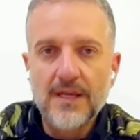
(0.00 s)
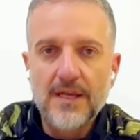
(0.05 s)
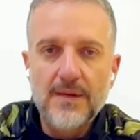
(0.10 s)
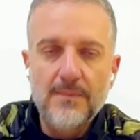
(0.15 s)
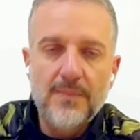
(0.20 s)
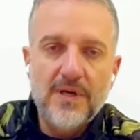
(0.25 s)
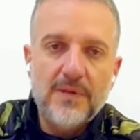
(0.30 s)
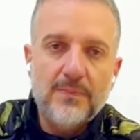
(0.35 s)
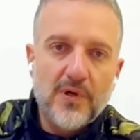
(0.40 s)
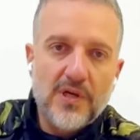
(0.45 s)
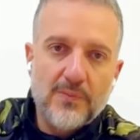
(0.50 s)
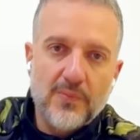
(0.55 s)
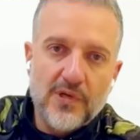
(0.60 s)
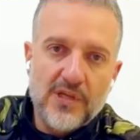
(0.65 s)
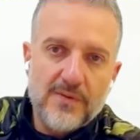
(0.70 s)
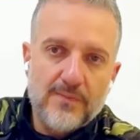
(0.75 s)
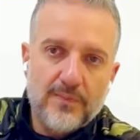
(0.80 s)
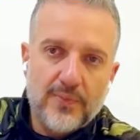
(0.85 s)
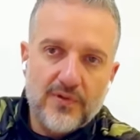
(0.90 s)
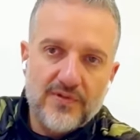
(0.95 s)
per poi,
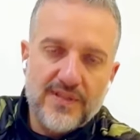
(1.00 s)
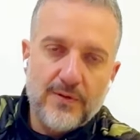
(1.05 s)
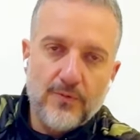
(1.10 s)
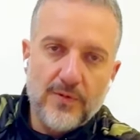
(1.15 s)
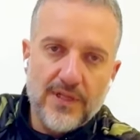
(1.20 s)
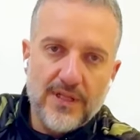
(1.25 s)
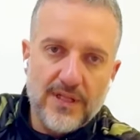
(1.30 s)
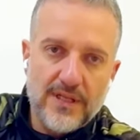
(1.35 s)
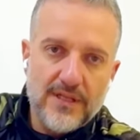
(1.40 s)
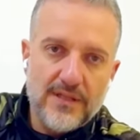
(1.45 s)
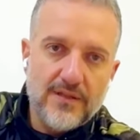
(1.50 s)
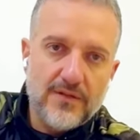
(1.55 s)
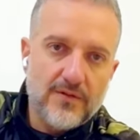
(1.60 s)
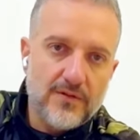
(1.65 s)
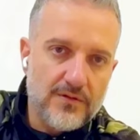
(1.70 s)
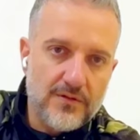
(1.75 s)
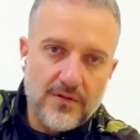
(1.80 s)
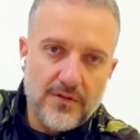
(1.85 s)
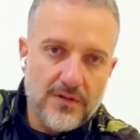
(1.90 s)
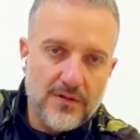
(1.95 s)
poi proseguire
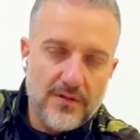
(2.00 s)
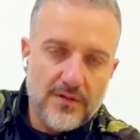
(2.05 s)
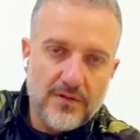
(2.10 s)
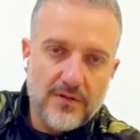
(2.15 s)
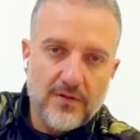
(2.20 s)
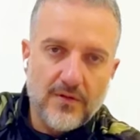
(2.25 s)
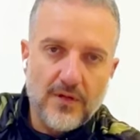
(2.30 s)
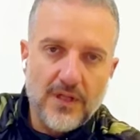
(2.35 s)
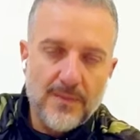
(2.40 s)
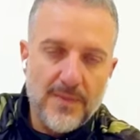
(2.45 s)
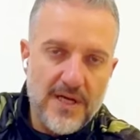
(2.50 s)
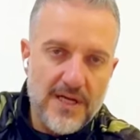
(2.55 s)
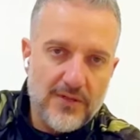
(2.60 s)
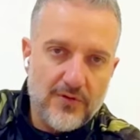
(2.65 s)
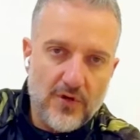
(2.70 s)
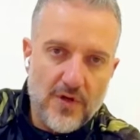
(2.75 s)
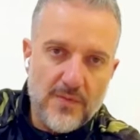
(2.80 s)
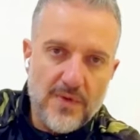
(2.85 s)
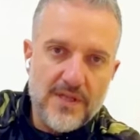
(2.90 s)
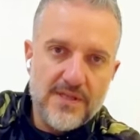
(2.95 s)
con, eh, con, la
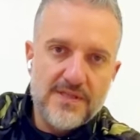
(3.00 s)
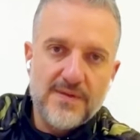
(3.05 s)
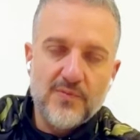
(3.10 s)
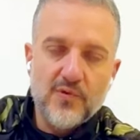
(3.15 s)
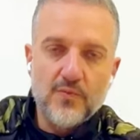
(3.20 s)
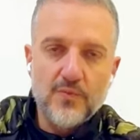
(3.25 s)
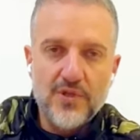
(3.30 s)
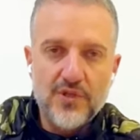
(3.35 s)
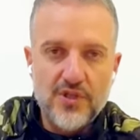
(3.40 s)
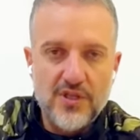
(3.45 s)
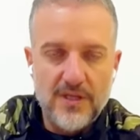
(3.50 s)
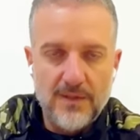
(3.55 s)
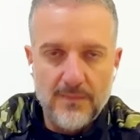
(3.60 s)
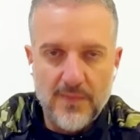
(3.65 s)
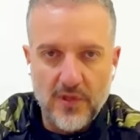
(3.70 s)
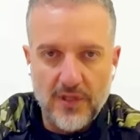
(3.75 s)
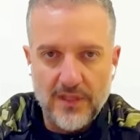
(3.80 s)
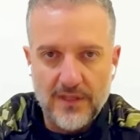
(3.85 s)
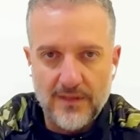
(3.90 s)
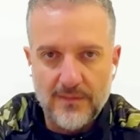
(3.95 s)
metro, i mezzi pubblici, il
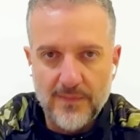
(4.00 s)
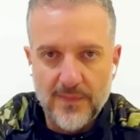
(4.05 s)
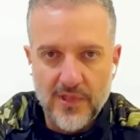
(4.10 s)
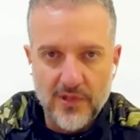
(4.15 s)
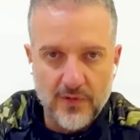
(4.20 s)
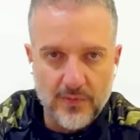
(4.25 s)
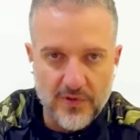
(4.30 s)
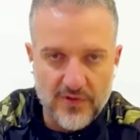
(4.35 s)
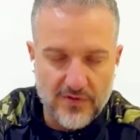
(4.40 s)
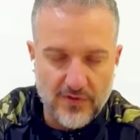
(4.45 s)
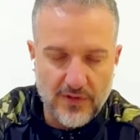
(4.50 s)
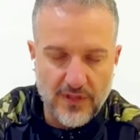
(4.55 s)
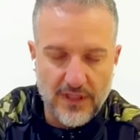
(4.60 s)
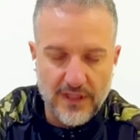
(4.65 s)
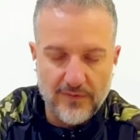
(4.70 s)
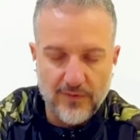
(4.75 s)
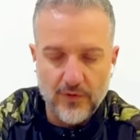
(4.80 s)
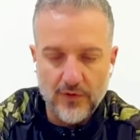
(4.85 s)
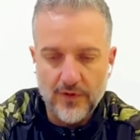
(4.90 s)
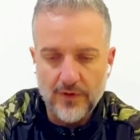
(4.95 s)
mio, il mio, posto di
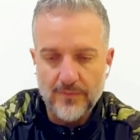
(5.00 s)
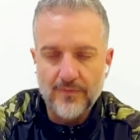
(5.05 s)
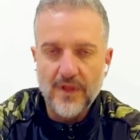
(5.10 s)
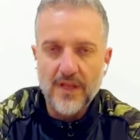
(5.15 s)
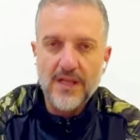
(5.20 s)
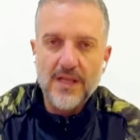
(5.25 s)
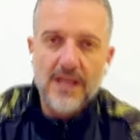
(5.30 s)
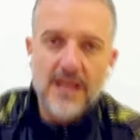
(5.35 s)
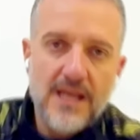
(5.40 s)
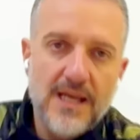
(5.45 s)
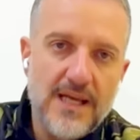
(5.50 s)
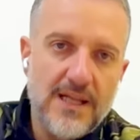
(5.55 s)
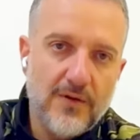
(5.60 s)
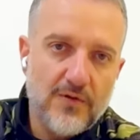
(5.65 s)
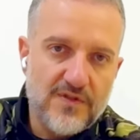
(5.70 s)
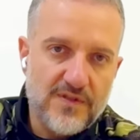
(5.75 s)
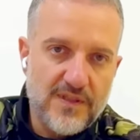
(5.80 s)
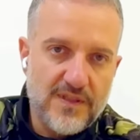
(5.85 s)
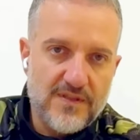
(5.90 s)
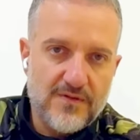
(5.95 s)
lavoro e lo
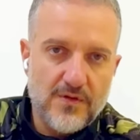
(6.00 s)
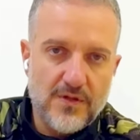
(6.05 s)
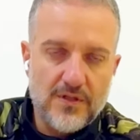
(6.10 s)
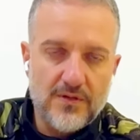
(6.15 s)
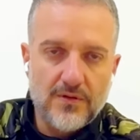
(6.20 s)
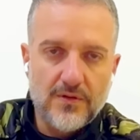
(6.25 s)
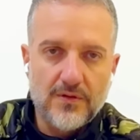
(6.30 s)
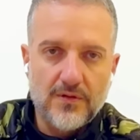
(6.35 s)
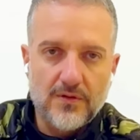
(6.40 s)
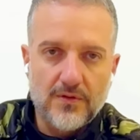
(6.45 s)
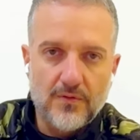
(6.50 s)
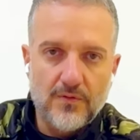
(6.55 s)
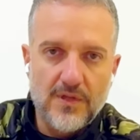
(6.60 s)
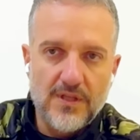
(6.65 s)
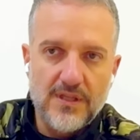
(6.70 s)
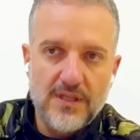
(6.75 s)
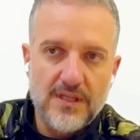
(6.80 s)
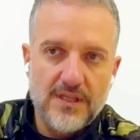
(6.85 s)
stesso ritorno. Quindi